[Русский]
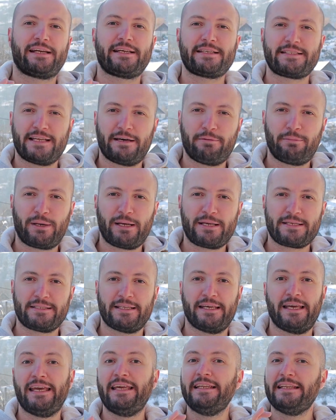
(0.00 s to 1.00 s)

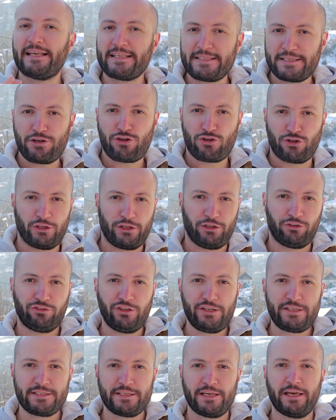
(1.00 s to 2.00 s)
разнообразной и насыщенной
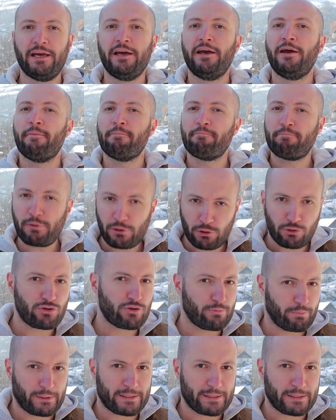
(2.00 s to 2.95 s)
жизни, проще